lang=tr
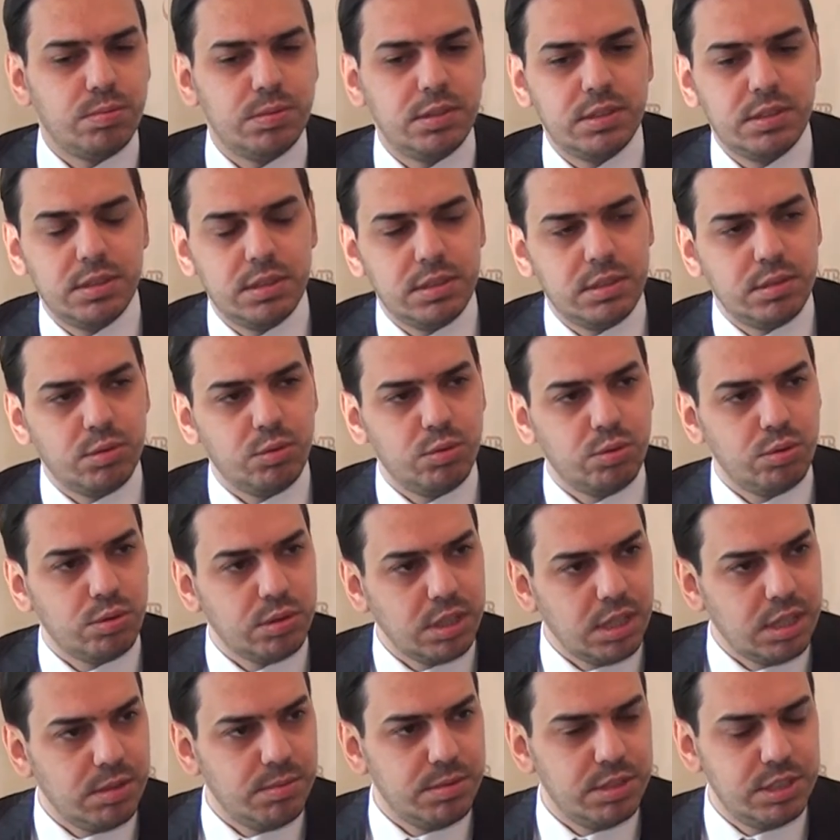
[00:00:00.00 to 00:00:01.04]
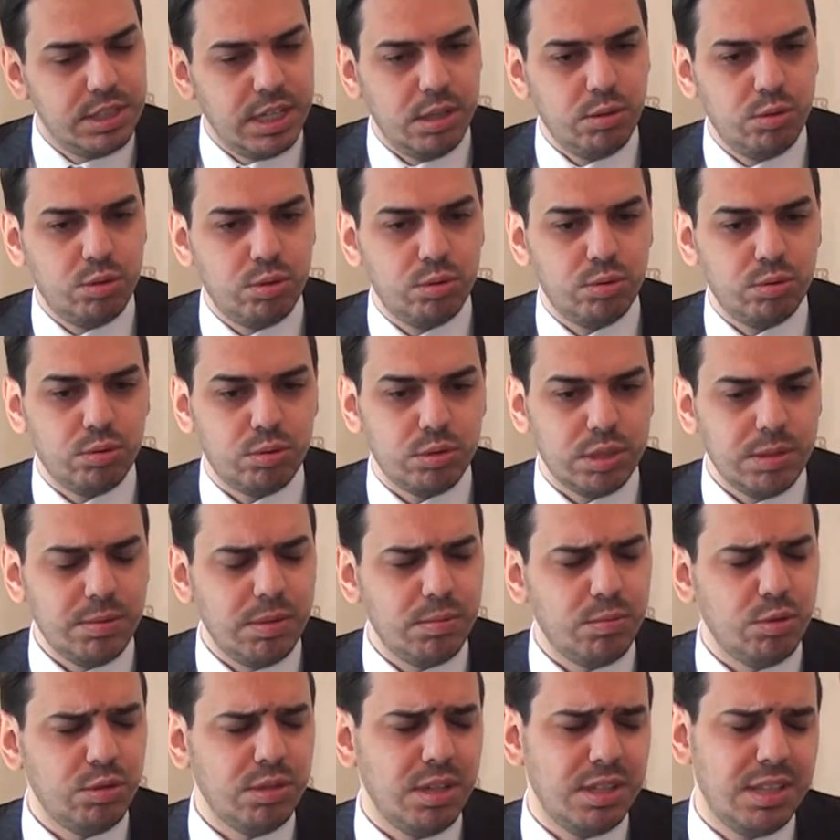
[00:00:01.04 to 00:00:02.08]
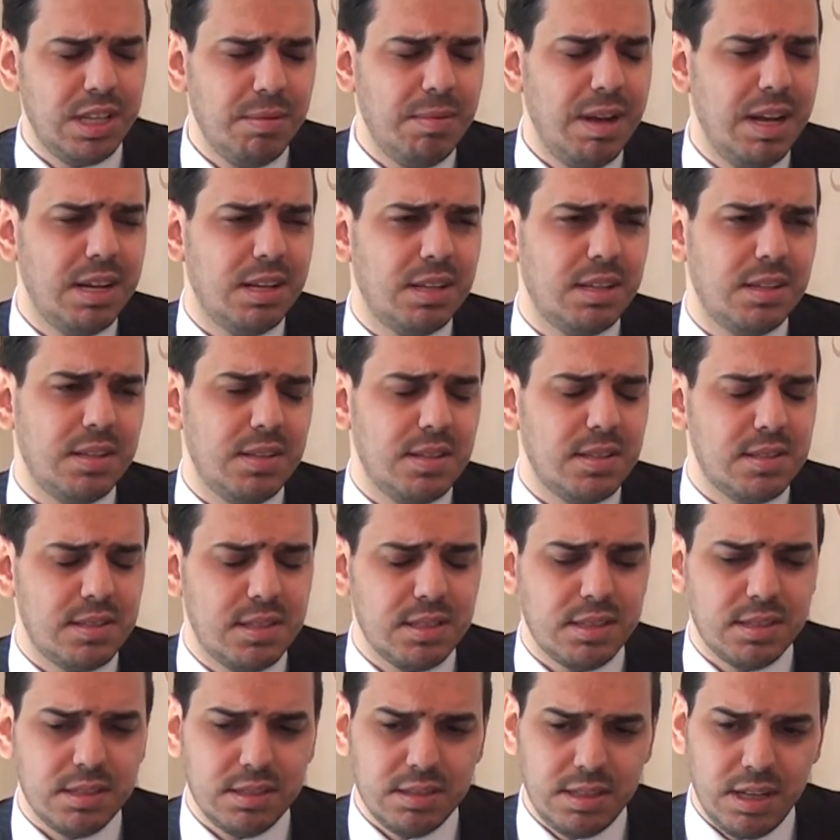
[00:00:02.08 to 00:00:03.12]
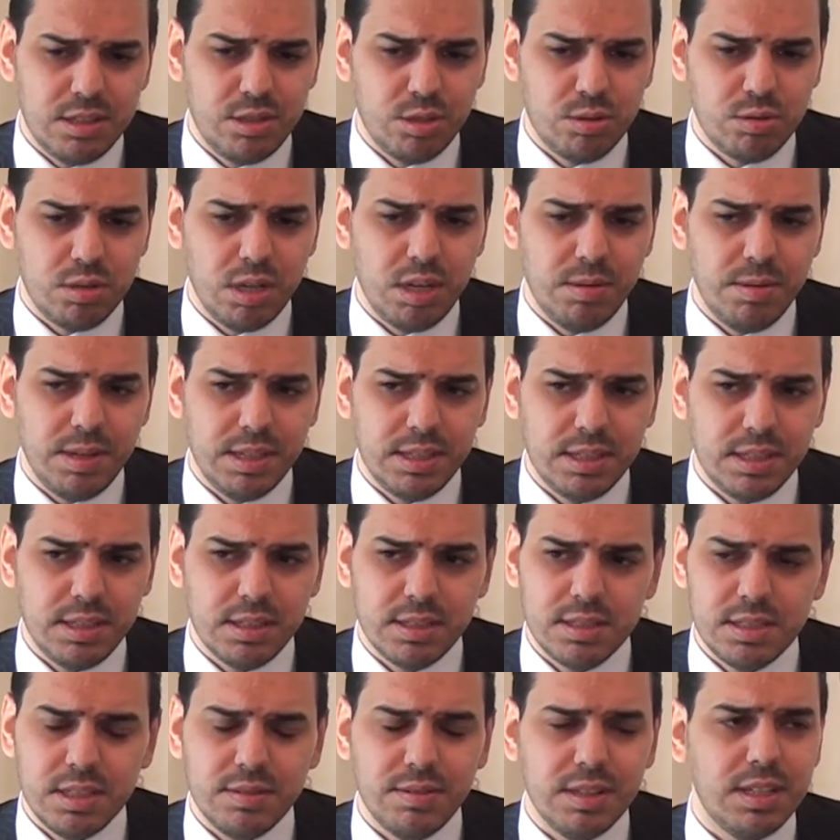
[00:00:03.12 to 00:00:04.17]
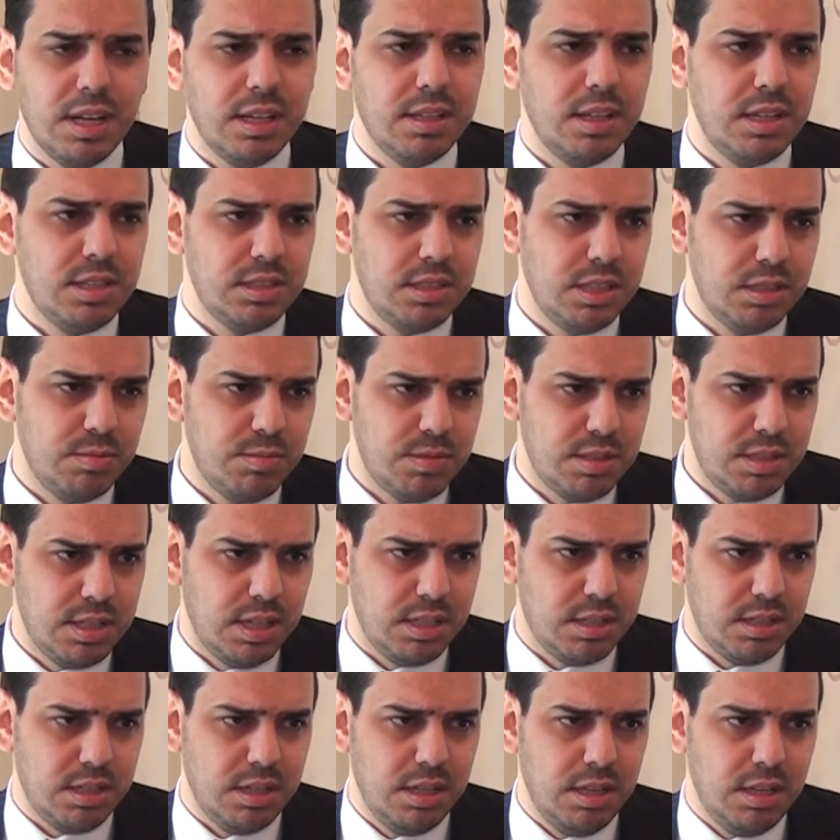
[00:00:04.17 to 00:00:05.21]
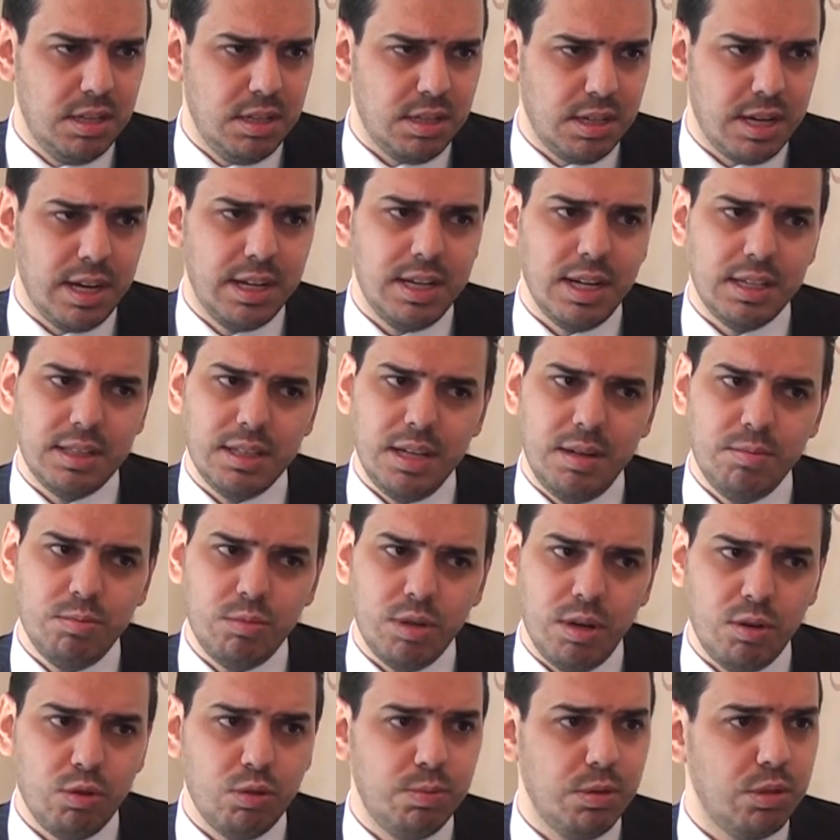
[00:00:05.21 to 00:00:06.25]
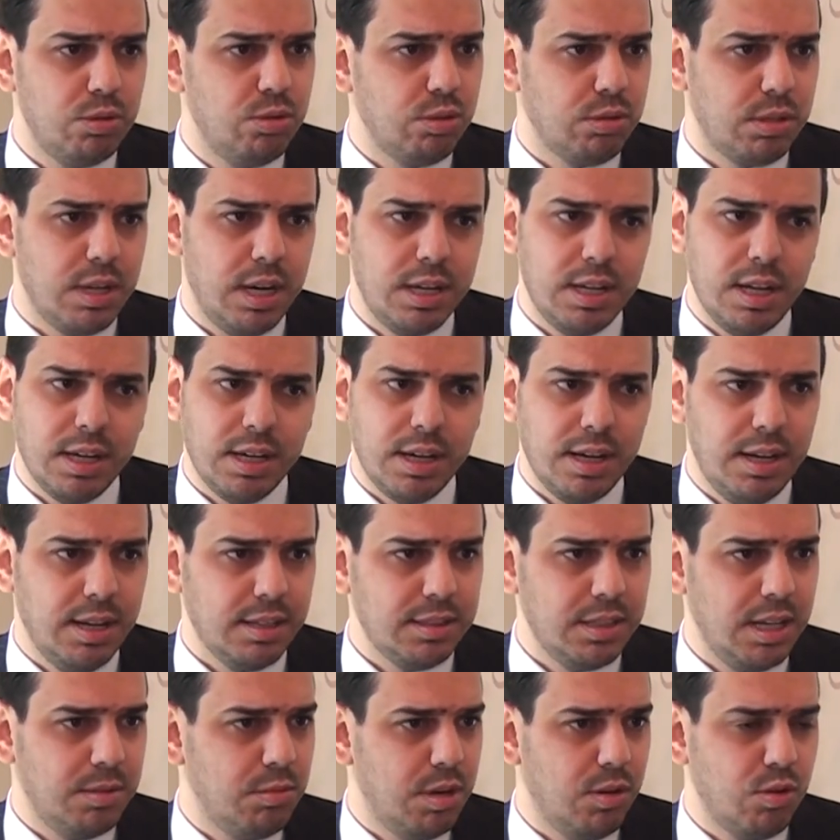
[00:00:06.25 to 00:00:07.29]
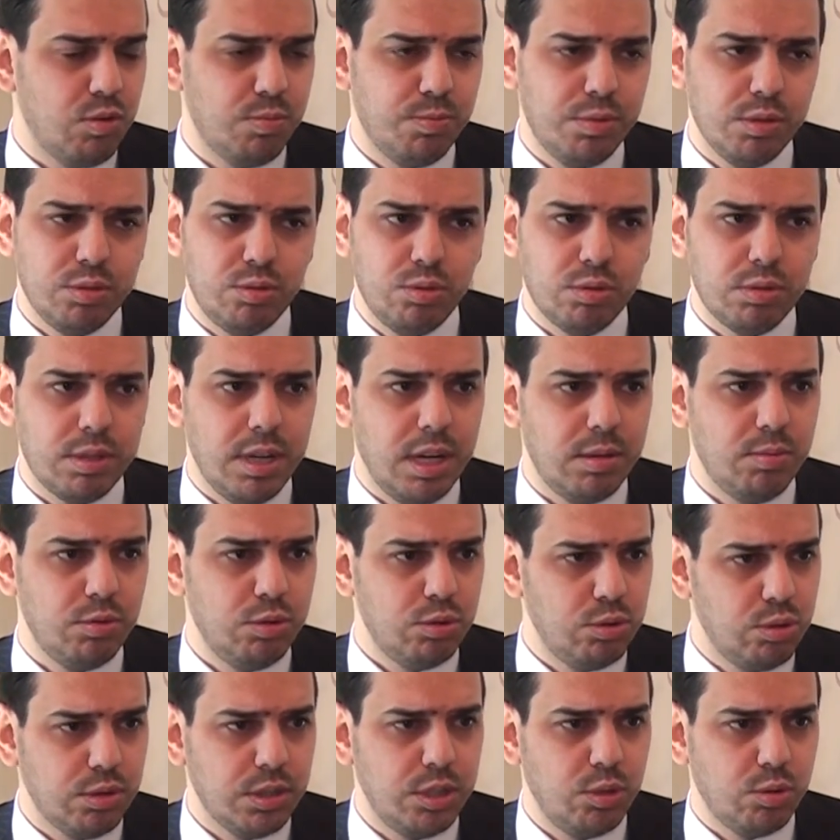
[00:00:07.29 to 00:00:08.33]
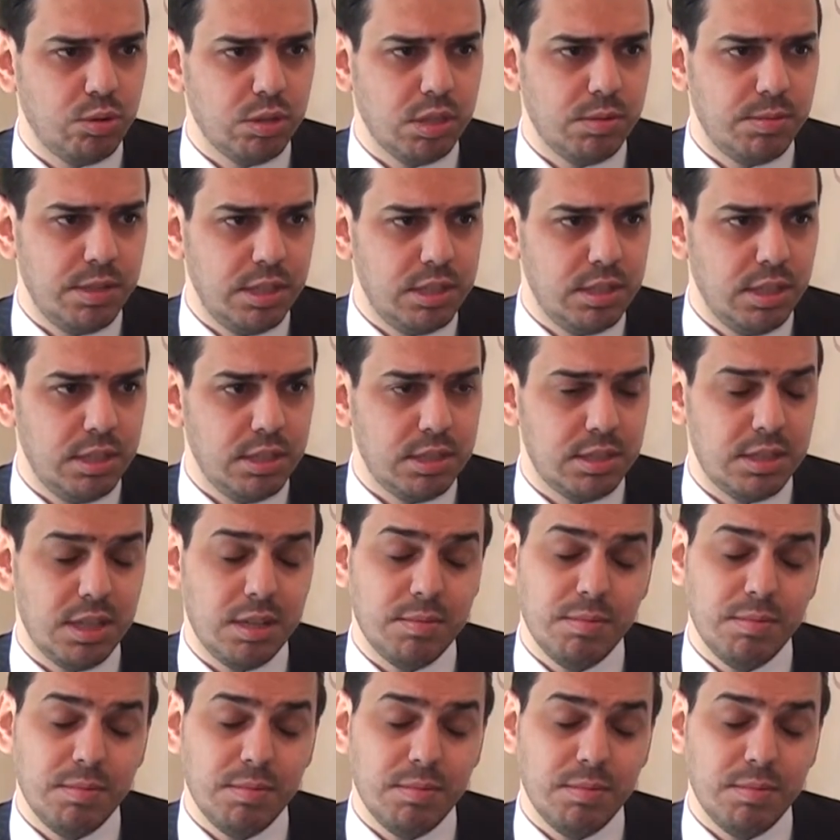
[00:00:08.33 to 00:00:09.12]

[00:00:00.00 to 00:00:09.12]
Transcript: biz. Uygulanabileceğini düşünüyoruz. Ama burada temel e, sıkıntı açık söylemek gerekirse vatandaşlarımızdan kaynaklanmıyor. Avrupalı Türklerden kaynaklanmıyor. Avrupalı Türkler bunu çok iyi uygulamaya çalıştılar.